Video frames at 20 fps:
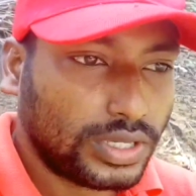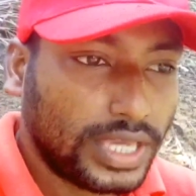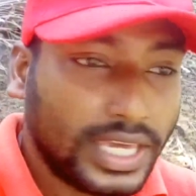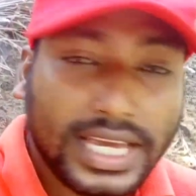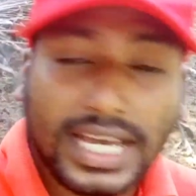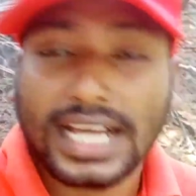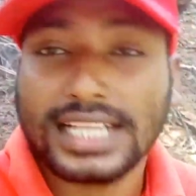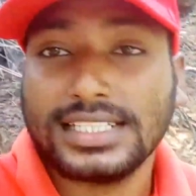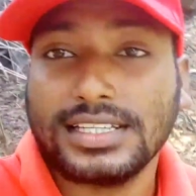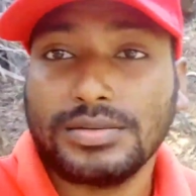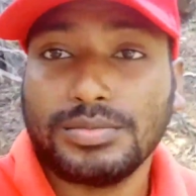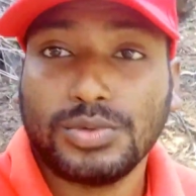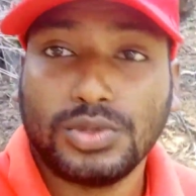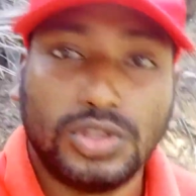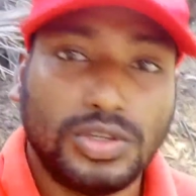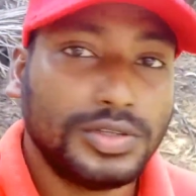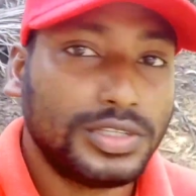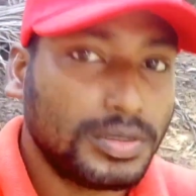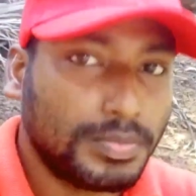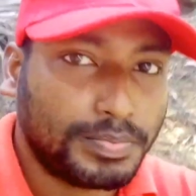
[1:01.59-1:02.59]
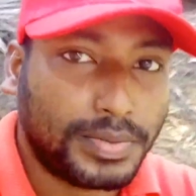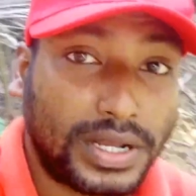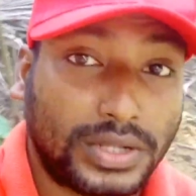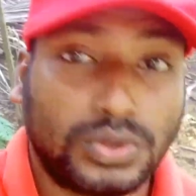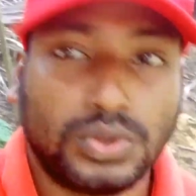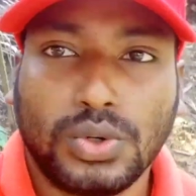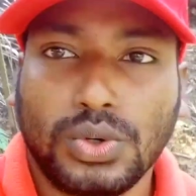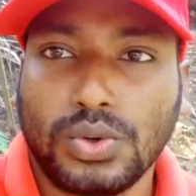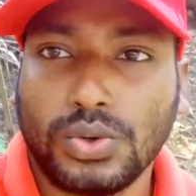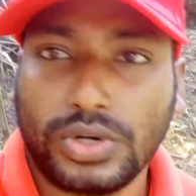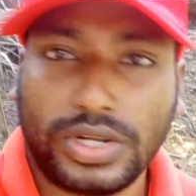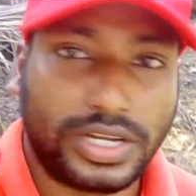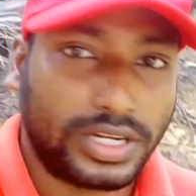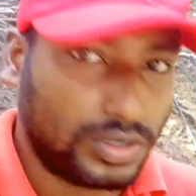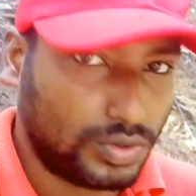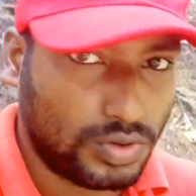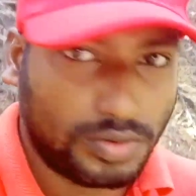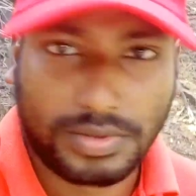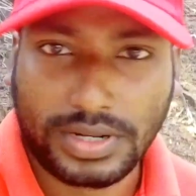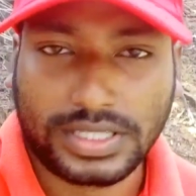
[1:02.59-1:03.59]
এই কাজের মধ্যে হচ্ছে পার্থক্যটা
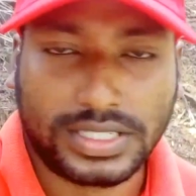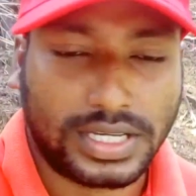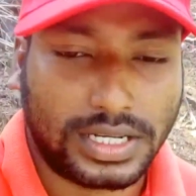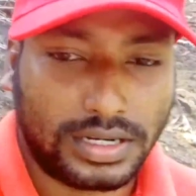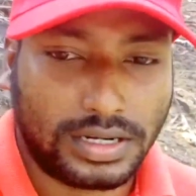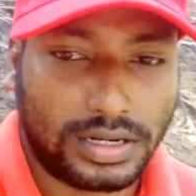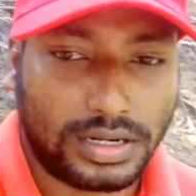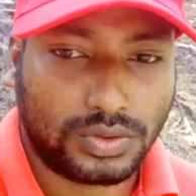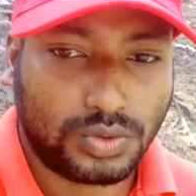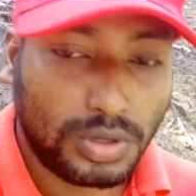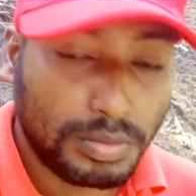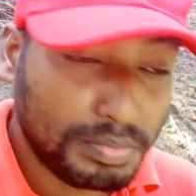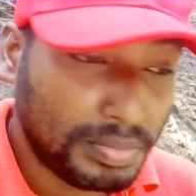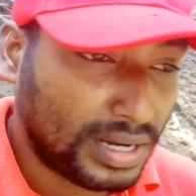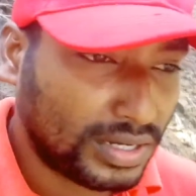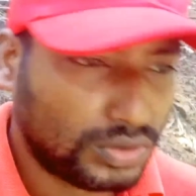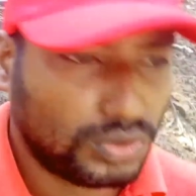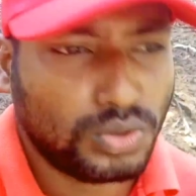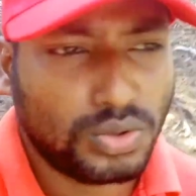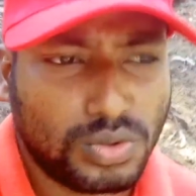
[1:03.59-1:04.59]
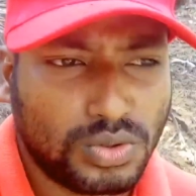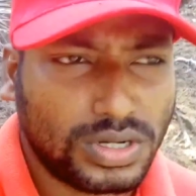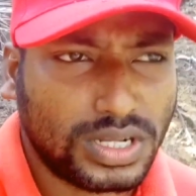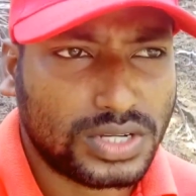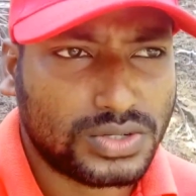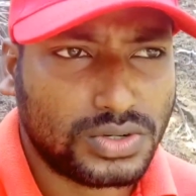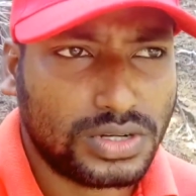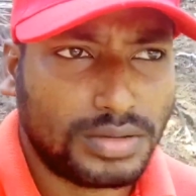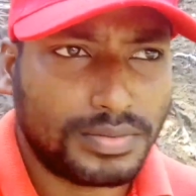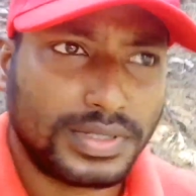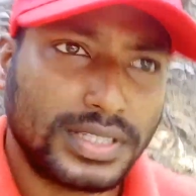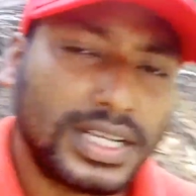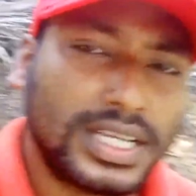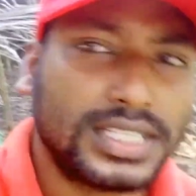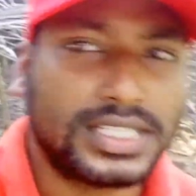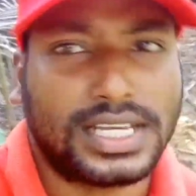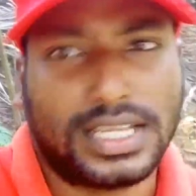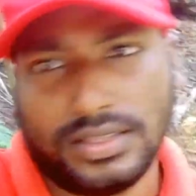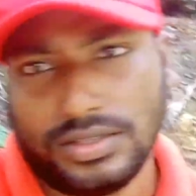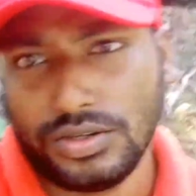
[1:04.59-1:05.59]
এটাও আমরা জানি তো এই পার্থক্যটা আসলে
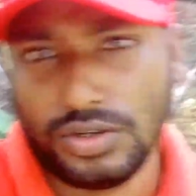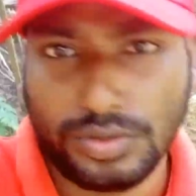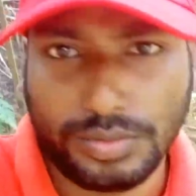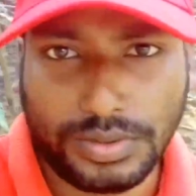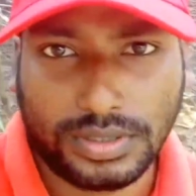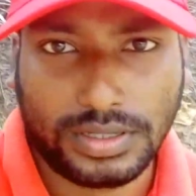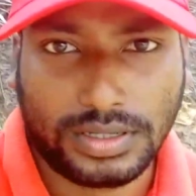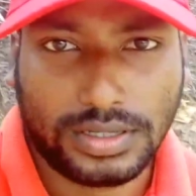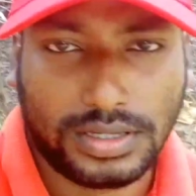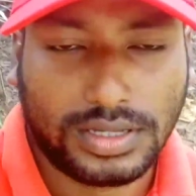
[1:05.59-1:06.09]
আমাদেরকে জানতে হবে